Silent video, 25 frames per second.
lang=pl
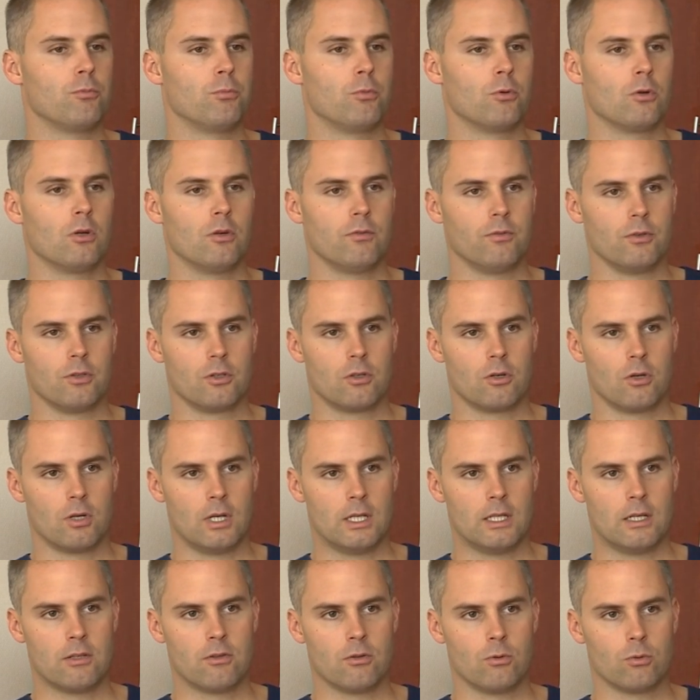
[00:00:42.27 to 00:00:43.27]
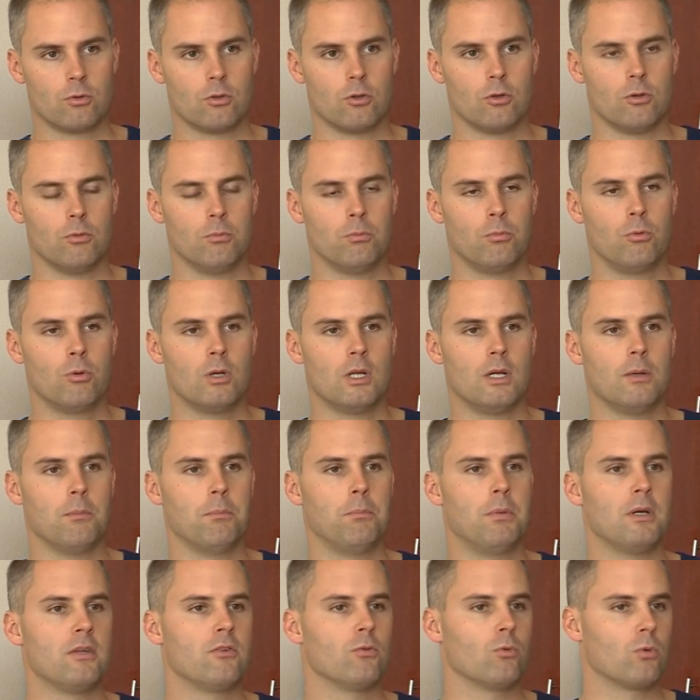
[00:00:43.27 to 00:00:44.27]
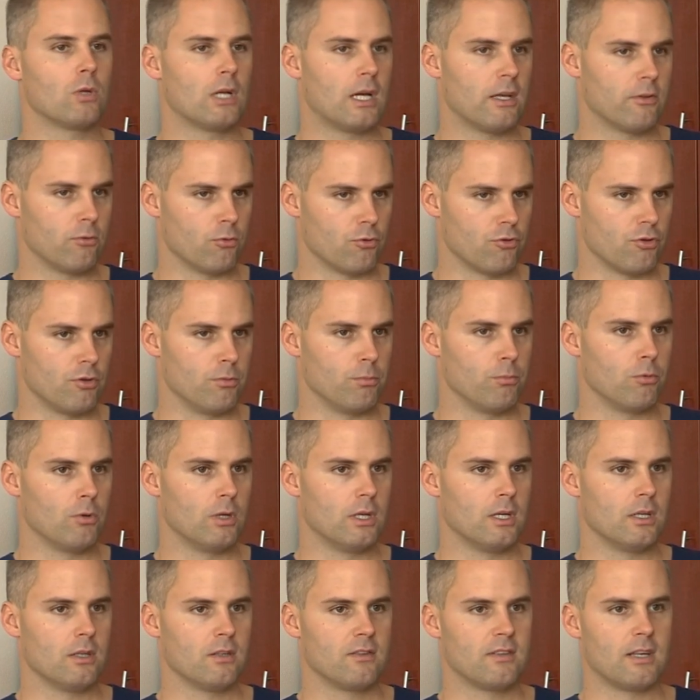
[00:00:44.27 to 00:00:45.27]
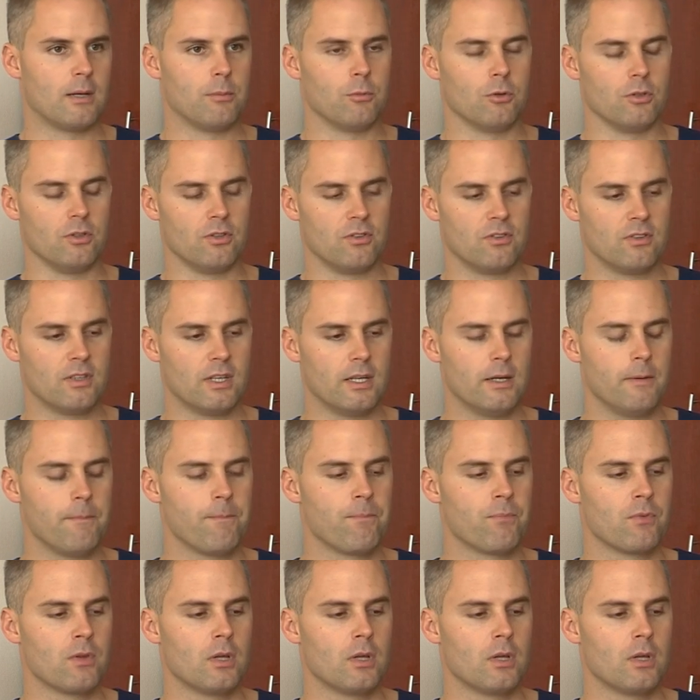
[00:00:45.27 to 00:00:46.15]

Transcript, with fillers: bólowych kolana są to bóle bez urazu, czyli bóle samoistne.